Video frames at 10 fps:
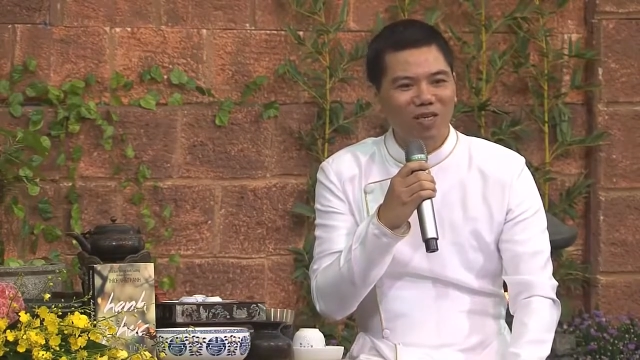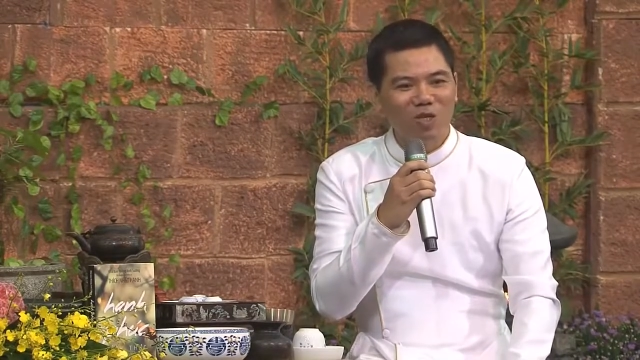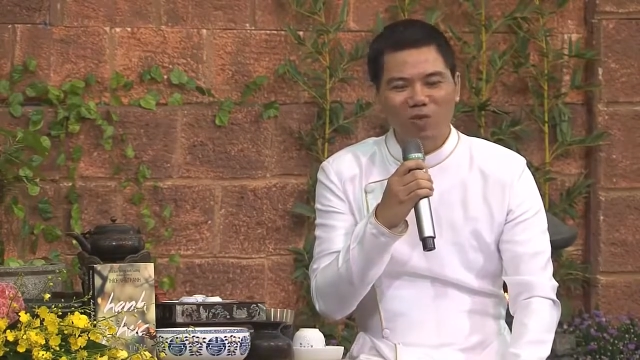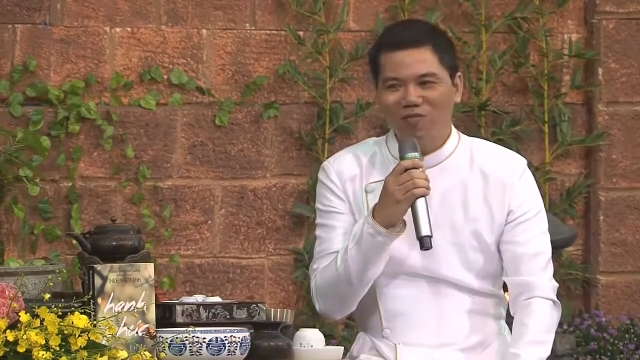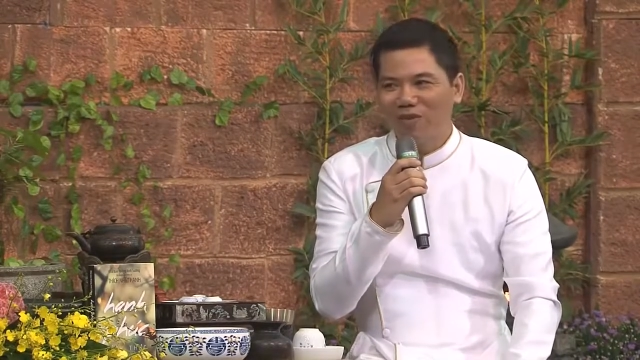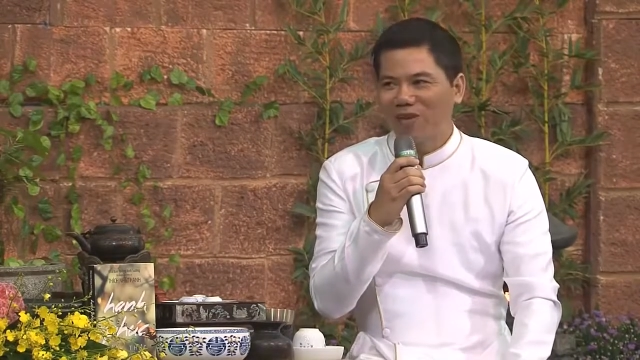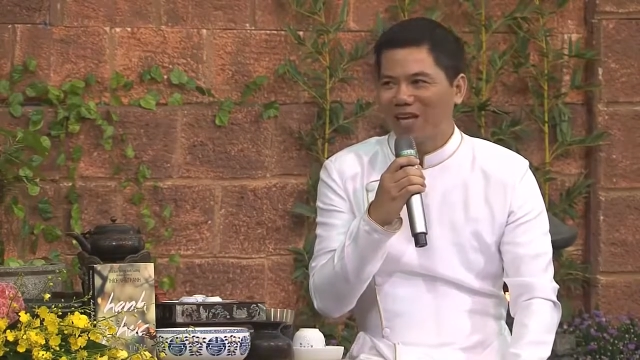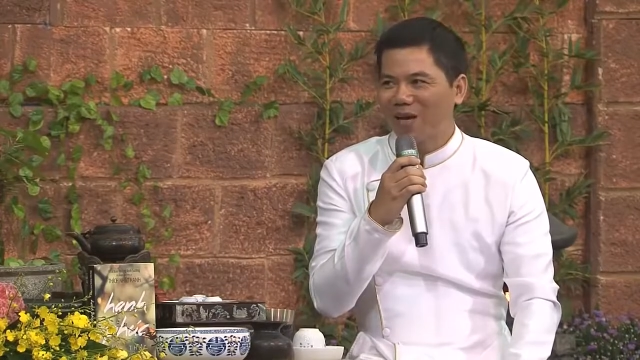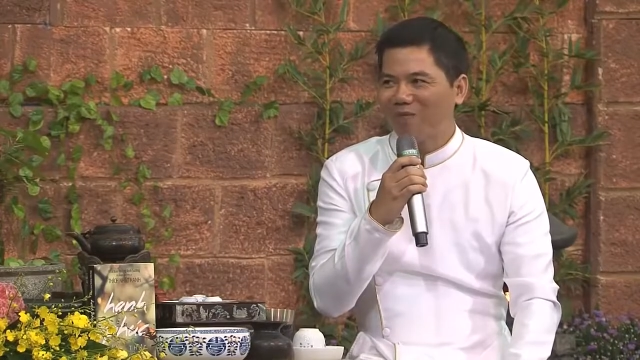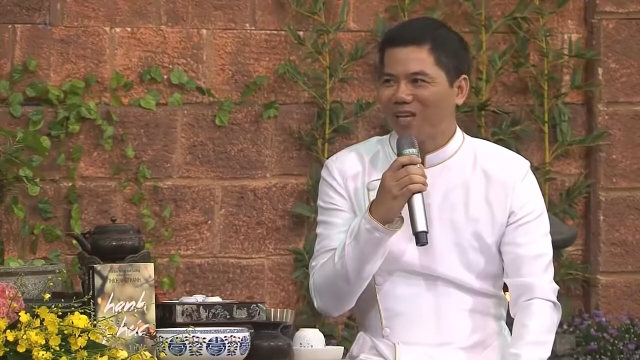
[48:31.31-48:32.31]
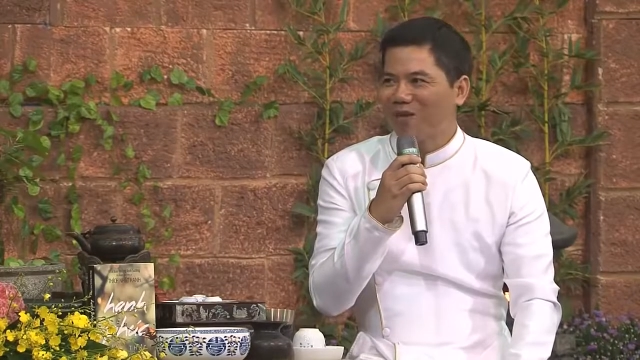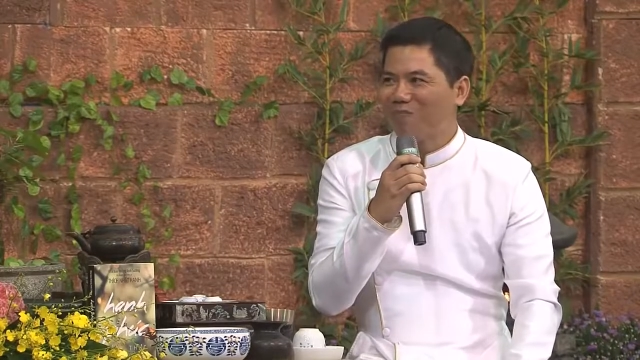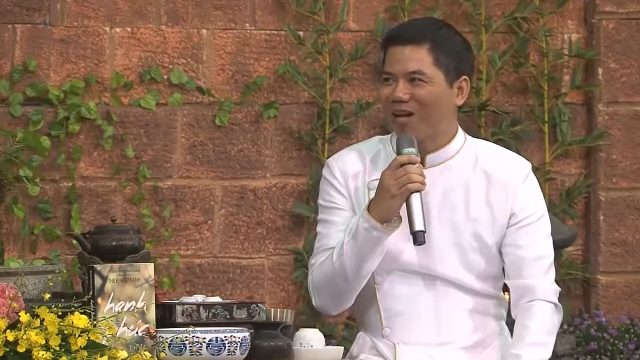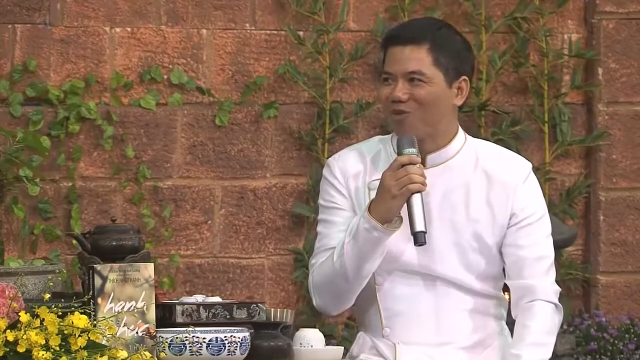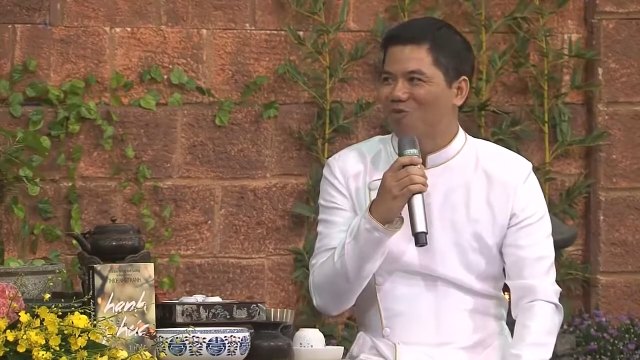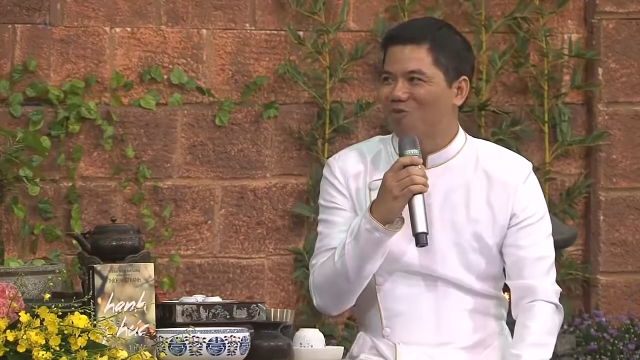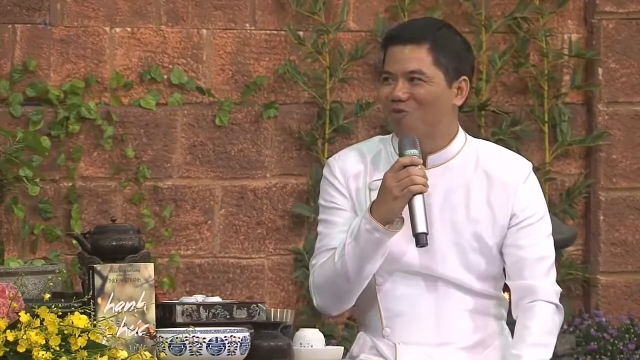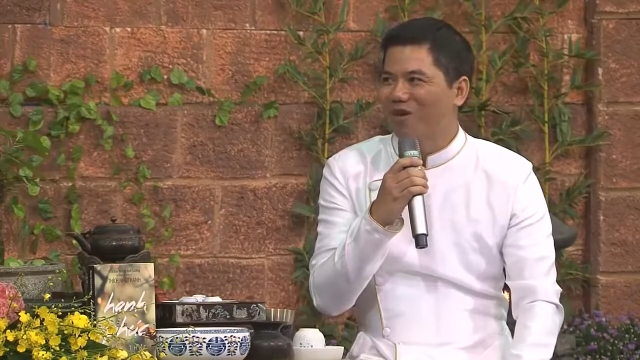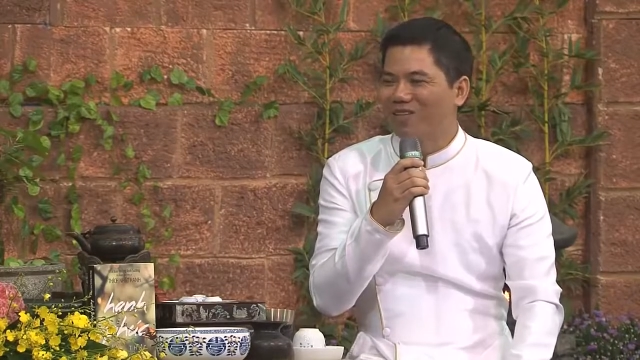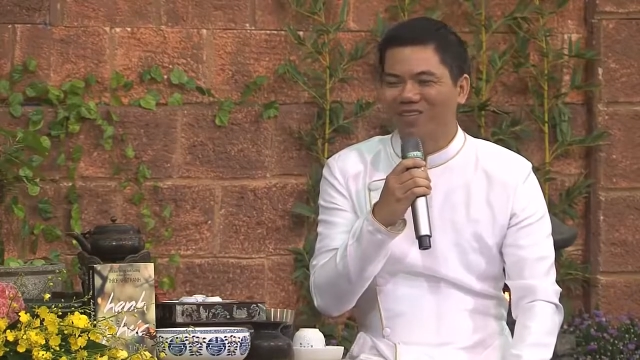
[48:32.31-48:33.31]
Trong khi về Việt Nam thì anh bạn cũ
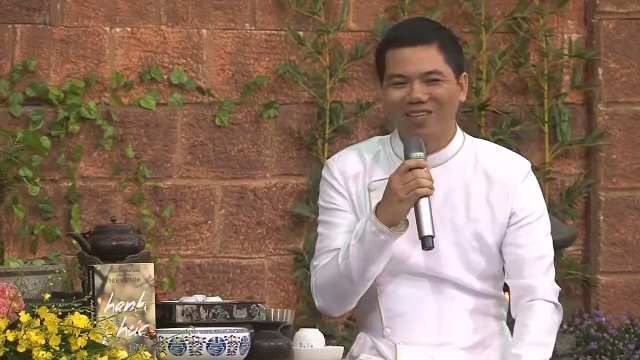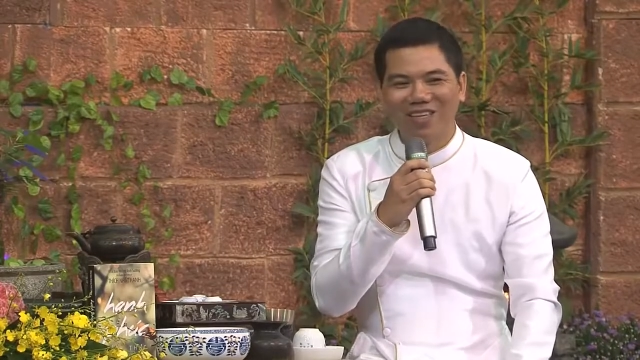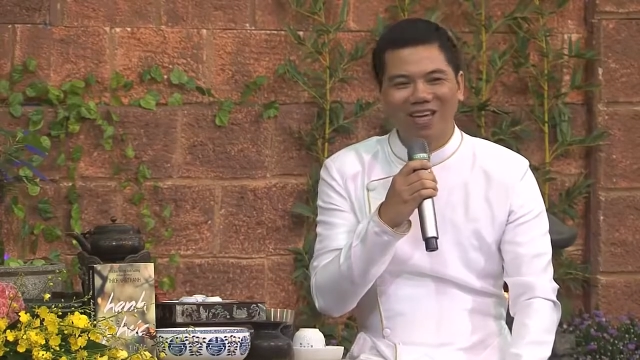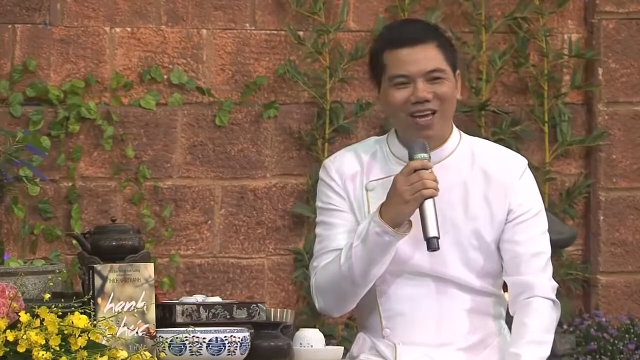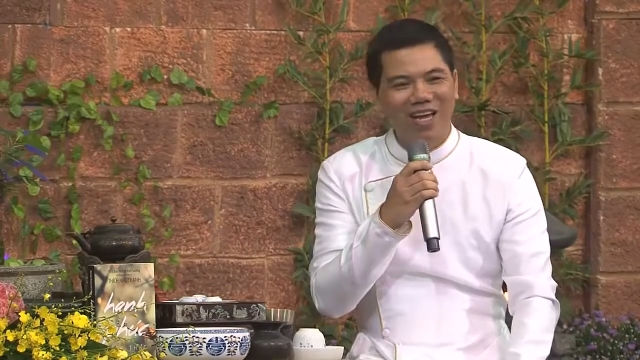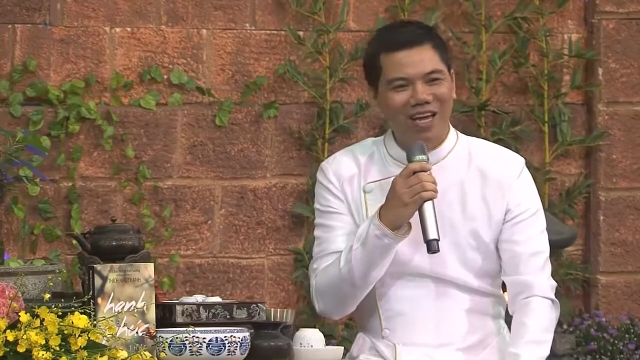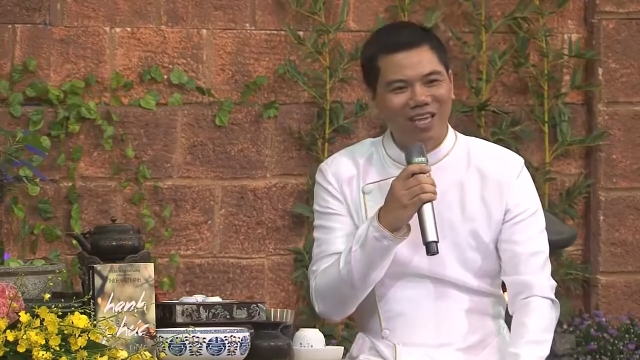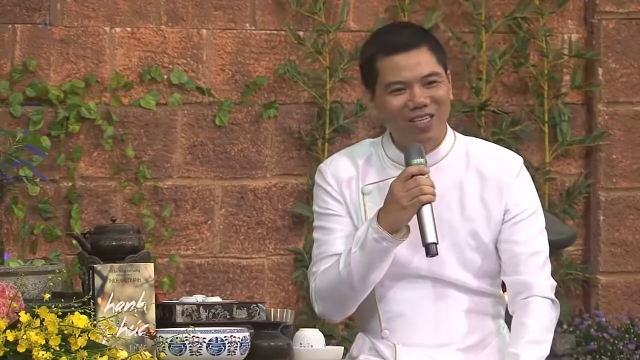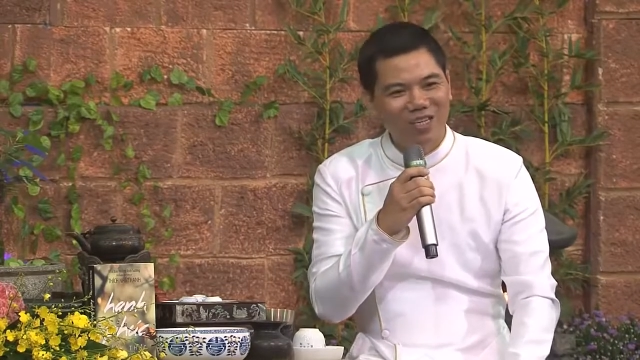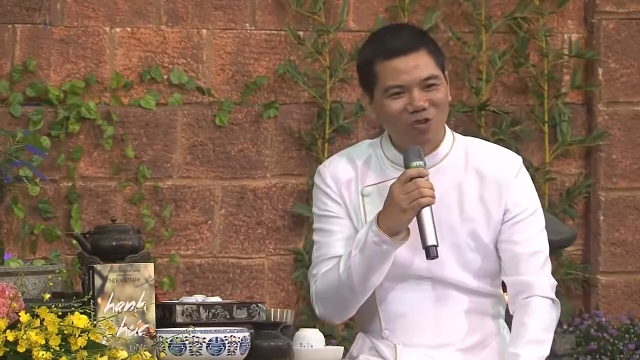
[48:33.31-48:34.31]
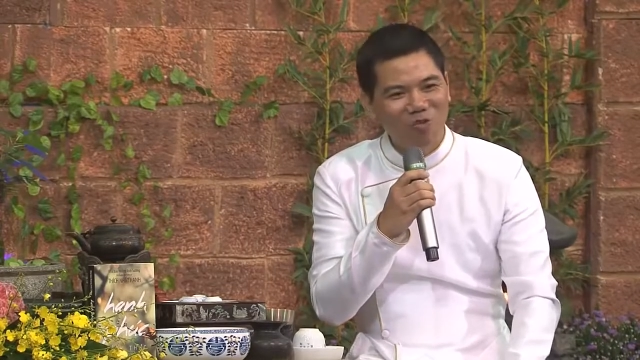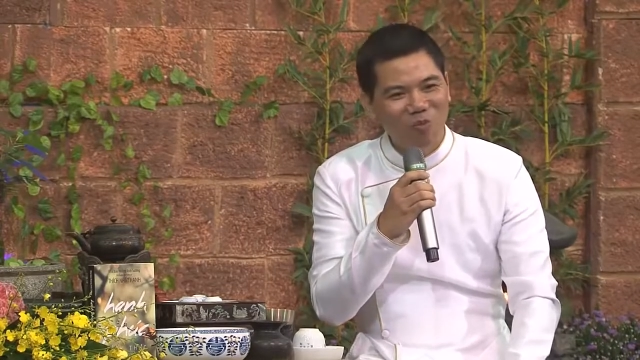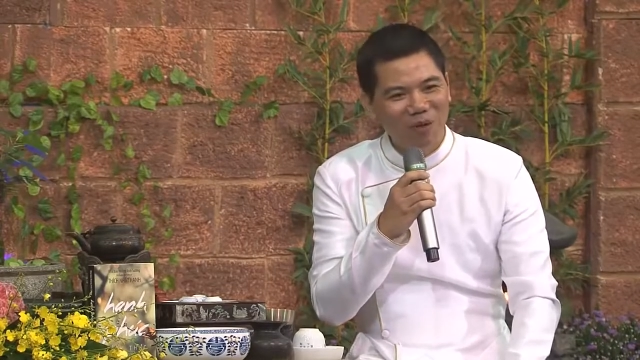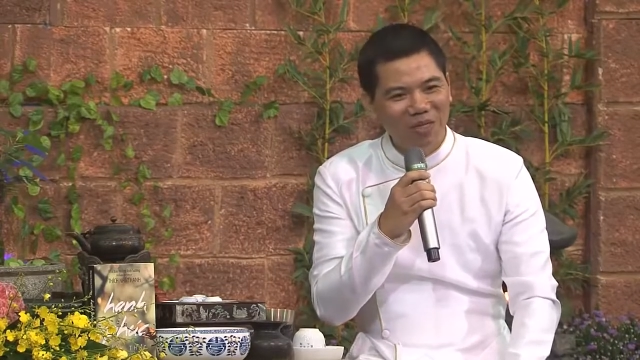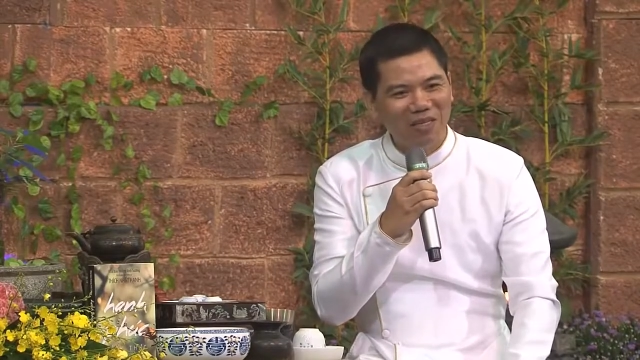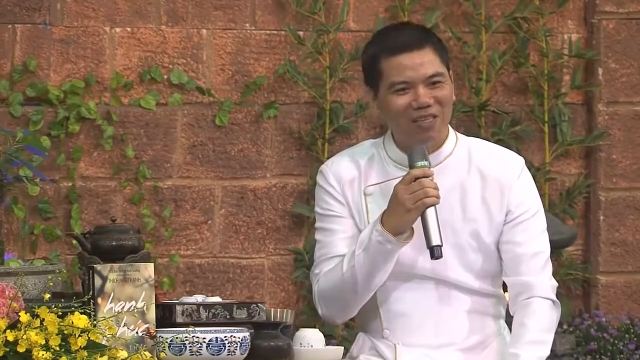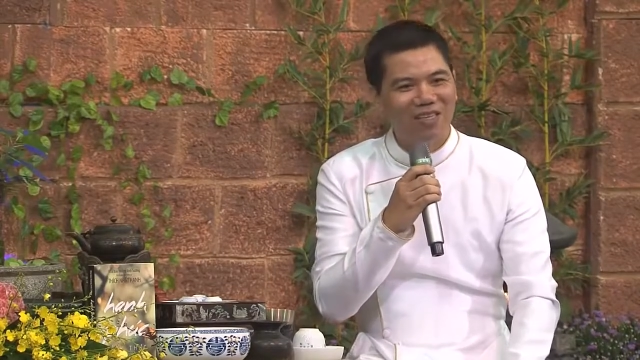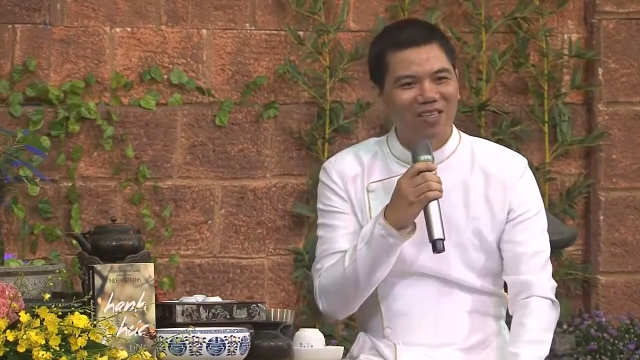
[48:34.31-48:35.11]
của mình lắng nghe nhạc Trịnh cùng mình,